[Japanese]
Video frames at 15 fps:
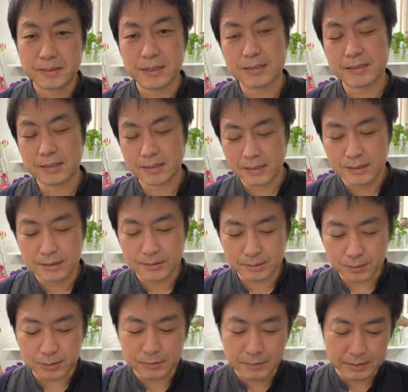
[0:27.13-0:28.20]
名付けて
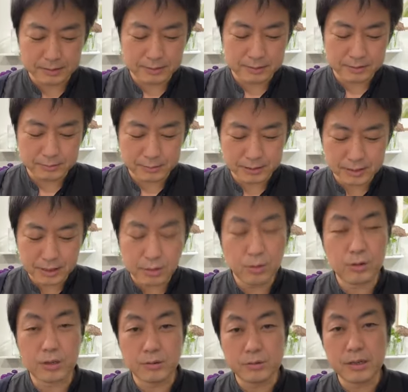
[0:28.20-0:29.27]
おります。まあ、正
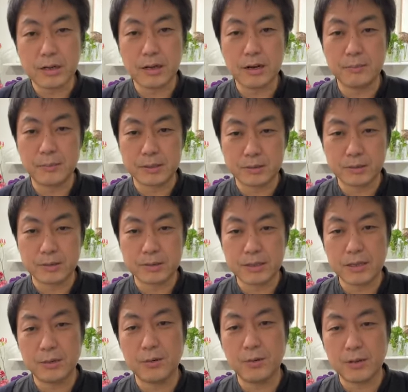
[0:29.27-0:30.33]
方形、上から見ると
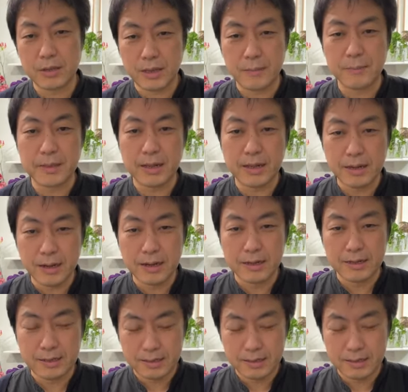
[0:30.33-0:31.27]
正方形みたいな